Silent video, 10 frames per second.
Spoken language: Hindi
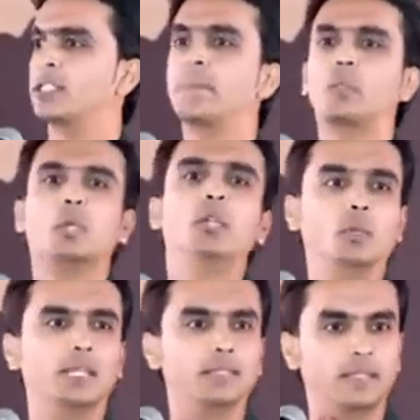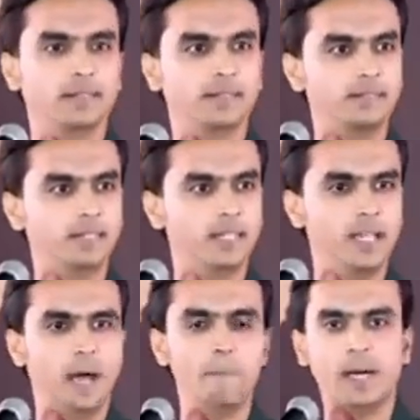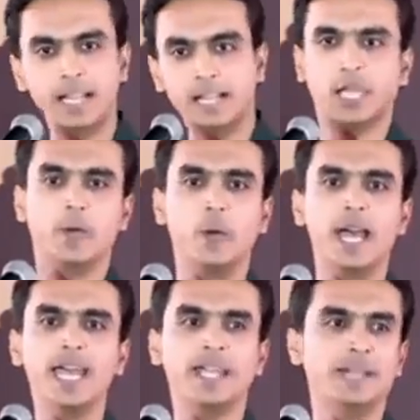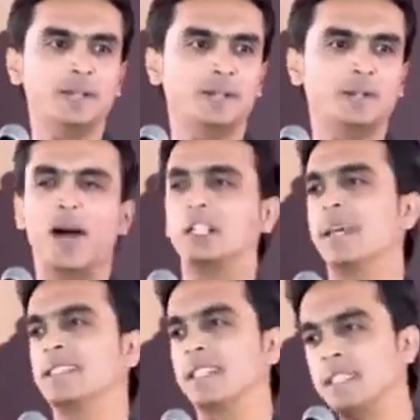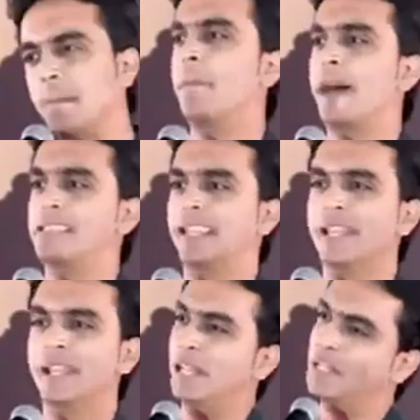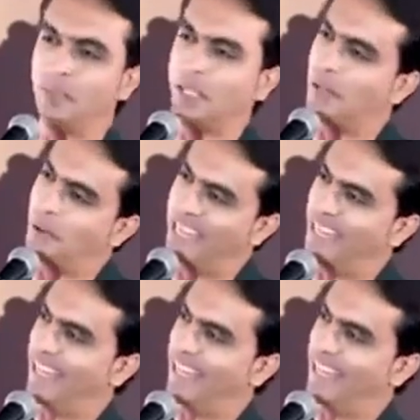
और सब सुखी होते थे हम पढ़े लिखे हो गए तो आज पैसा सबके पास है लेकिन सुखी